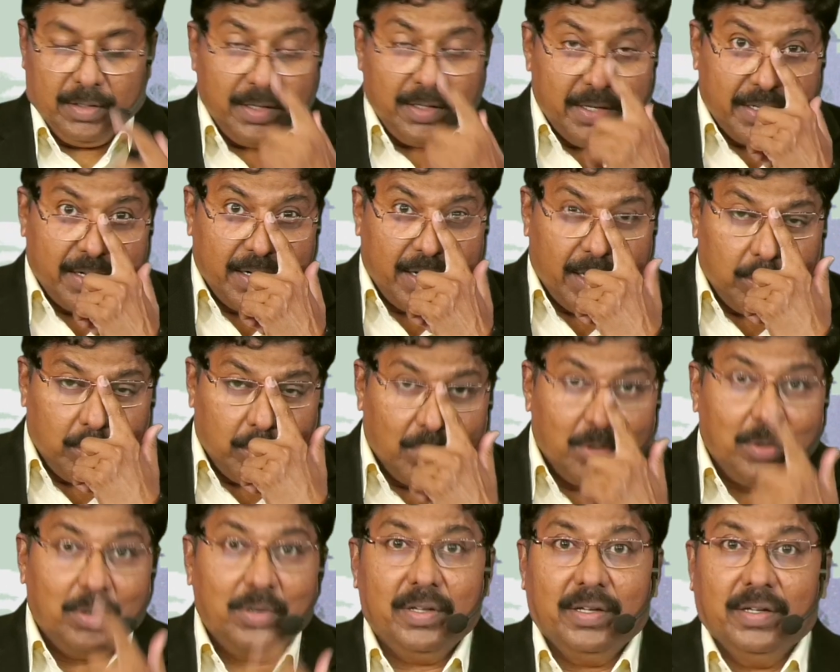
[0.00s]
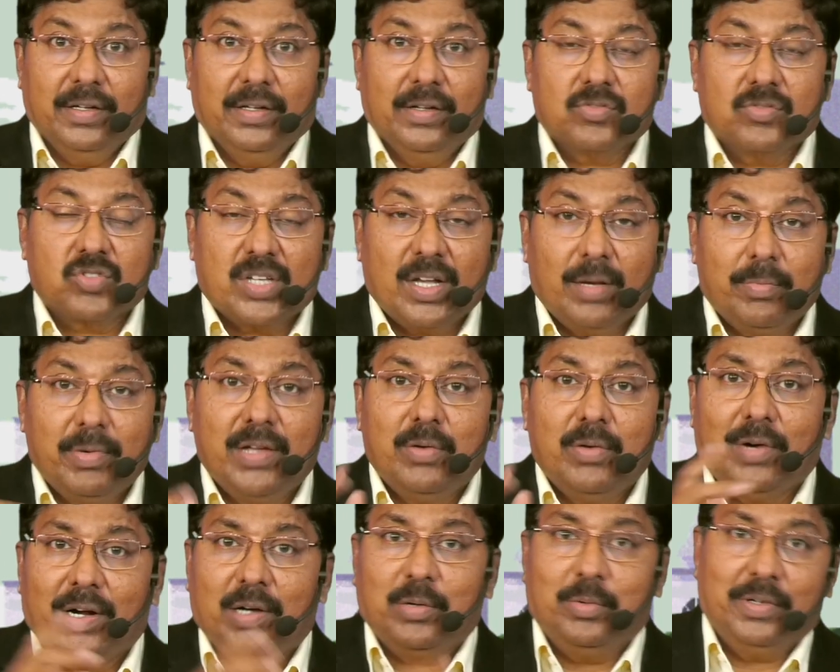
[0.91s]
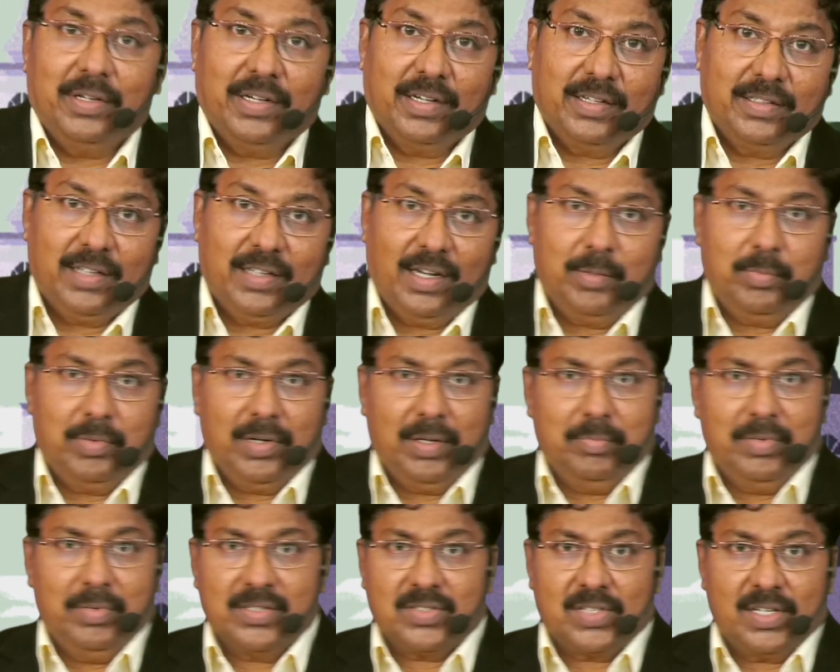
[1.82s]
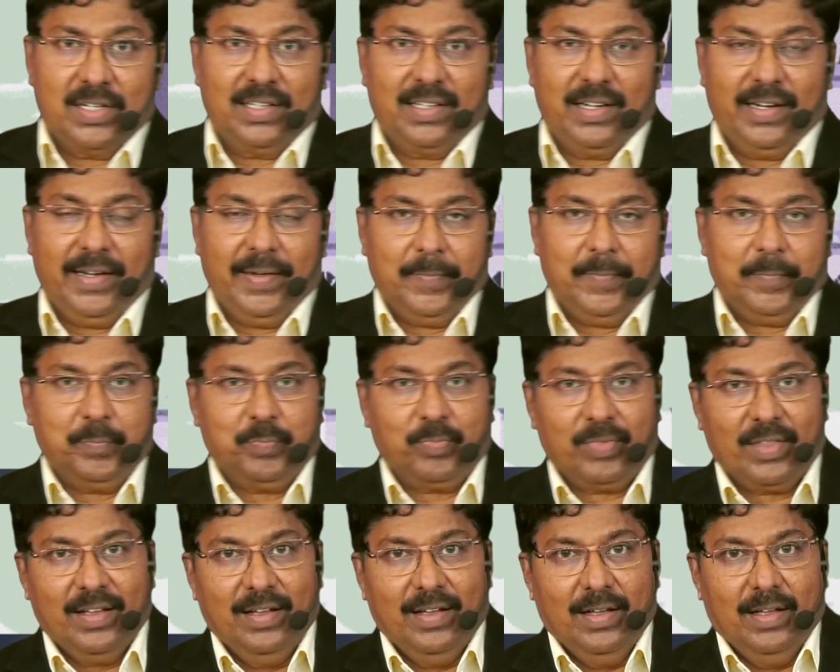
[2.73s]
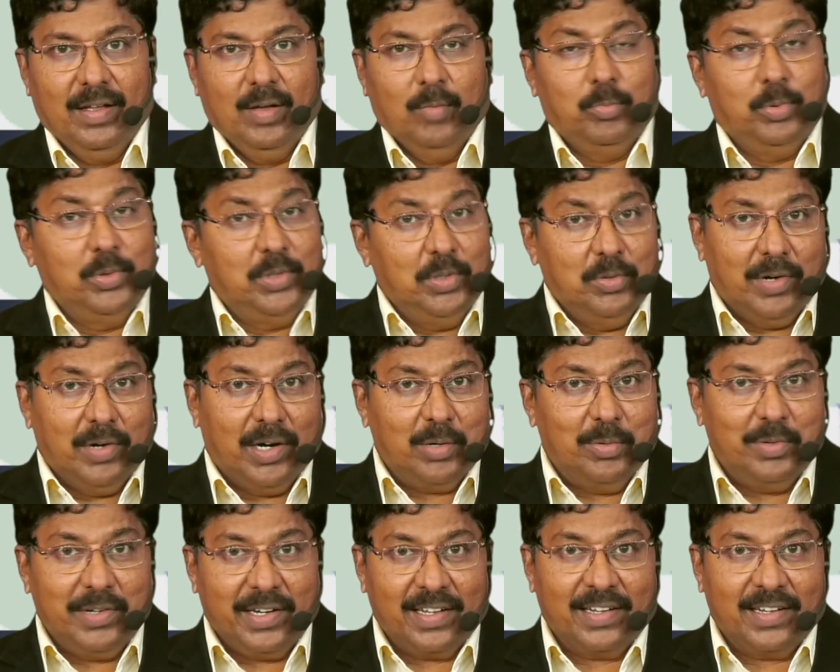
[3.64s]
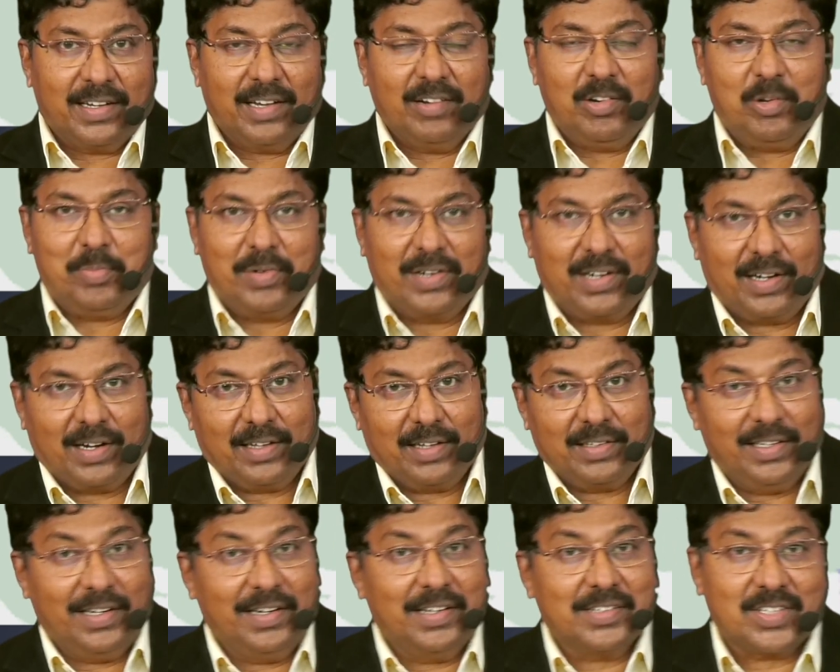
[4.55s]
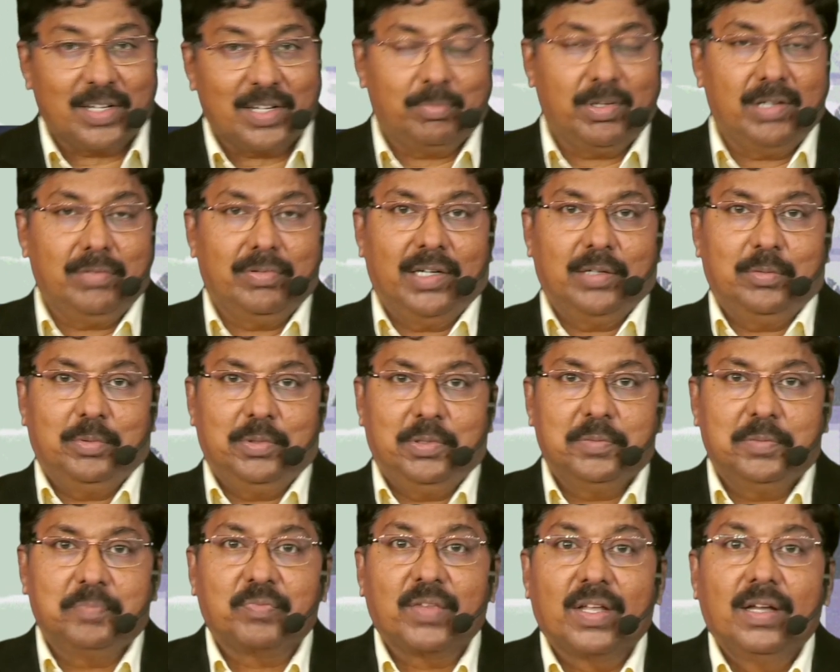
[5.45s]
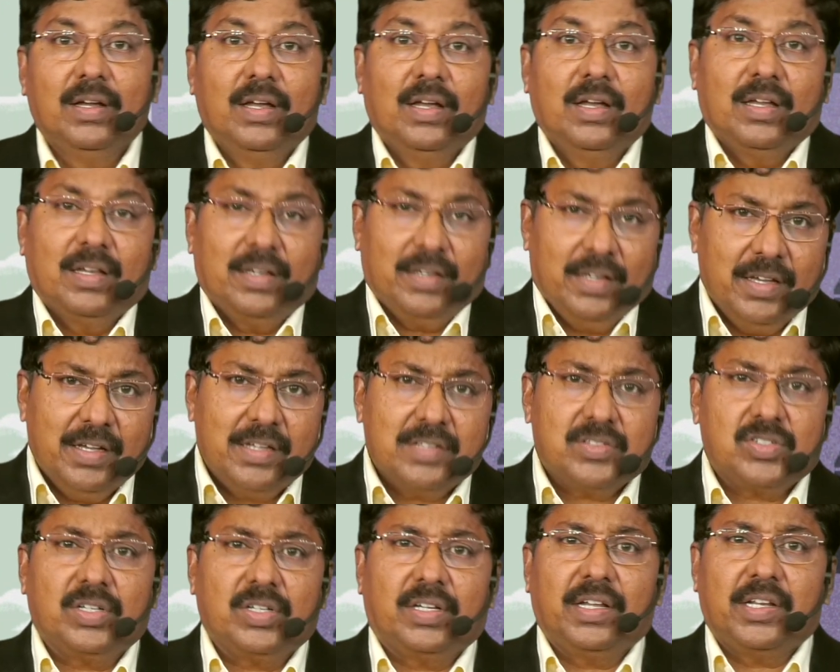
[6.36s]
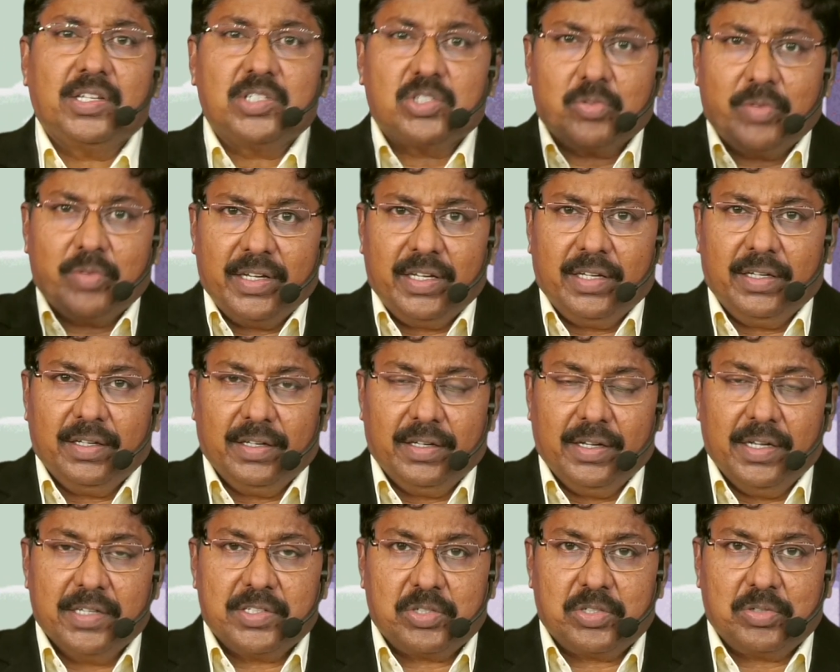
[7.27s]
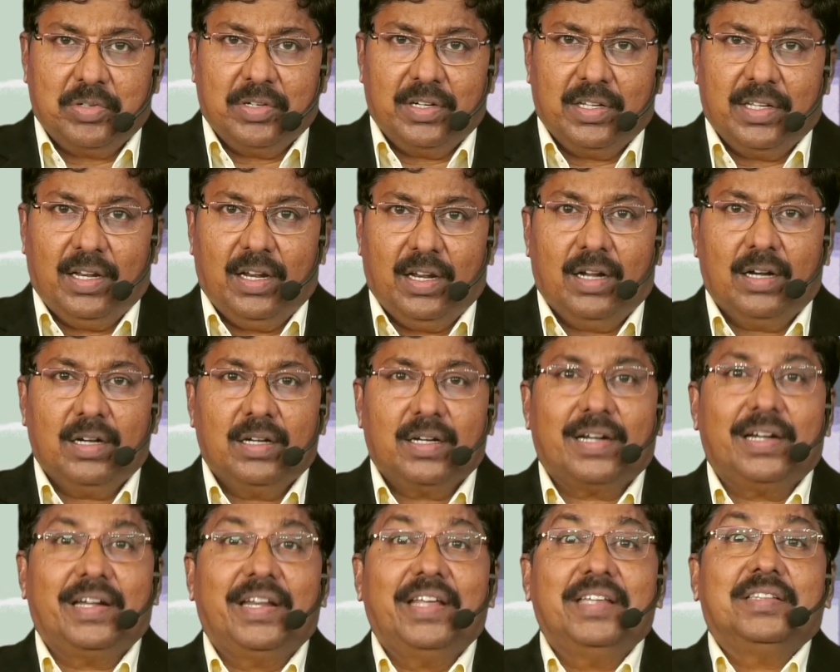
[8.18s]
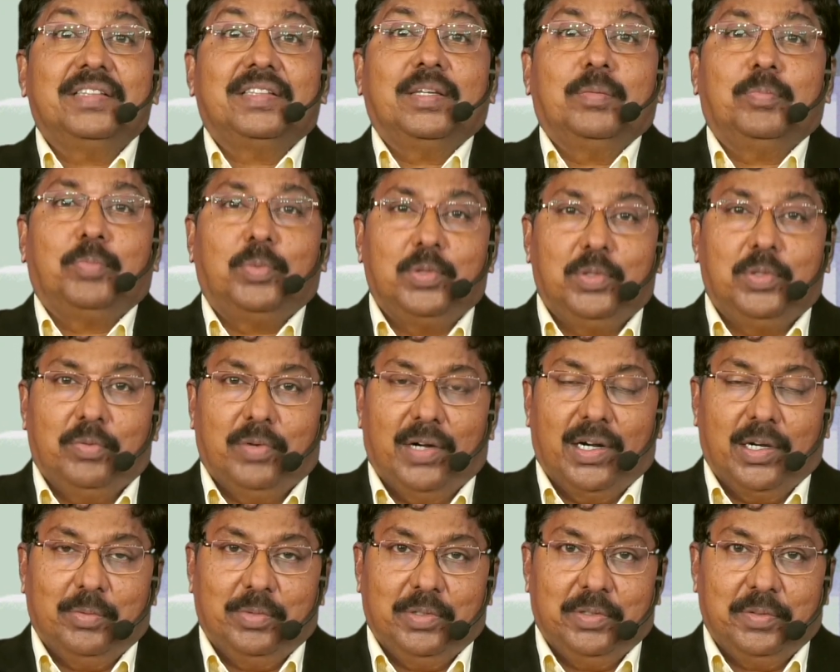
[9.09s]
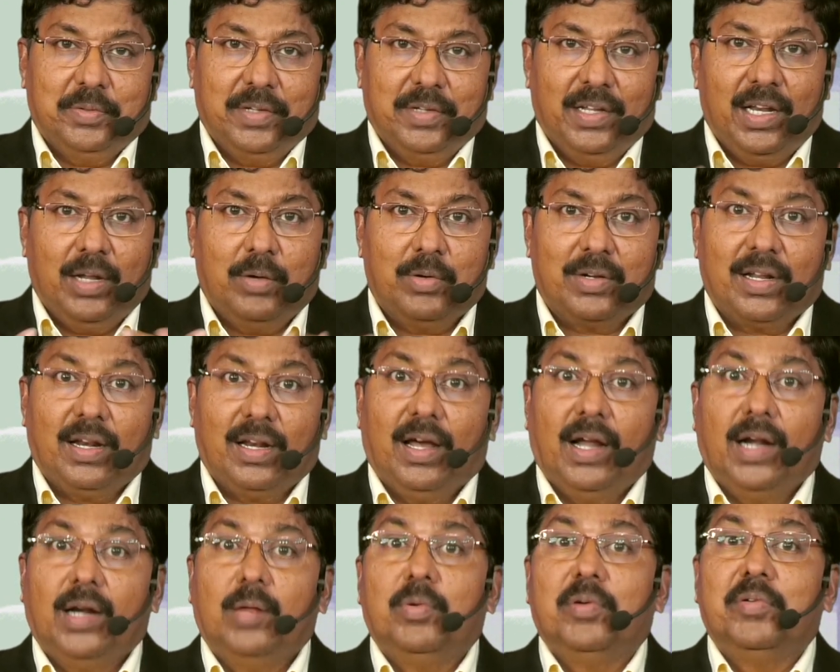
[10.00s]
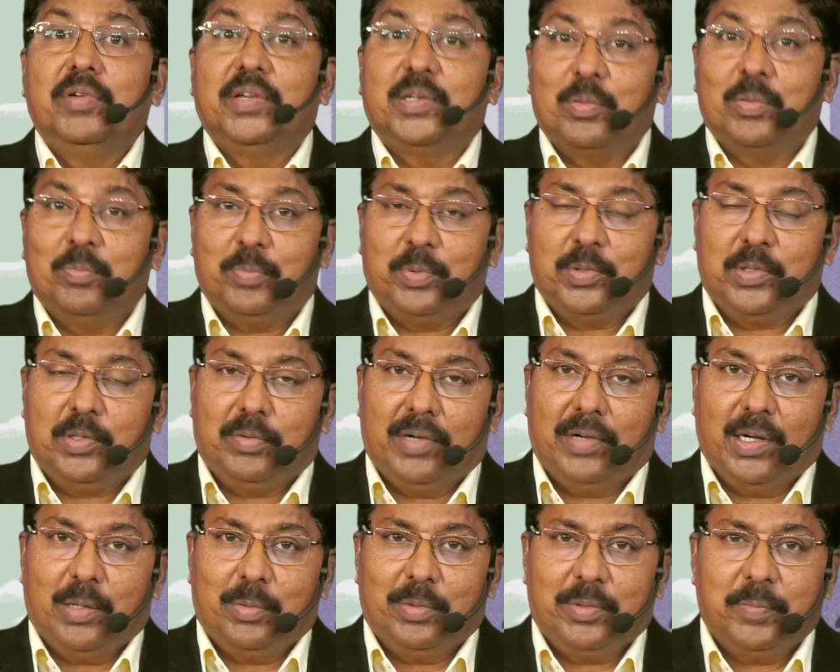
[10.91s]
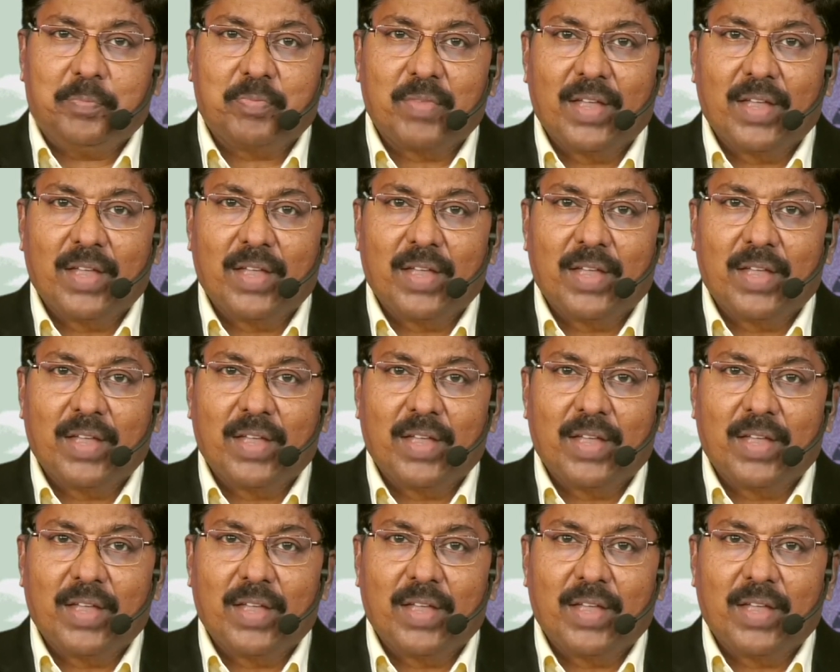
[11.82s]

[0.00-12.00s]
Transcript: இன்றைக்கு நான் உங்களோடு சபை வாழ்வு என்ற தலைப்பில் பேச இருக்கிறேன் புது வாழ்வு நீங்கள் கேள்விப்பட்டிருக்கலாம் இது என்ன சபை வாழ்வு இயேசு கிறிஸ்துவை ஏற்றுக்கொண்டதினால் கிடைத்த புது வாழ்வு இல்லாவிட்டால் அனுபவிக்கும் புது வாழ்வு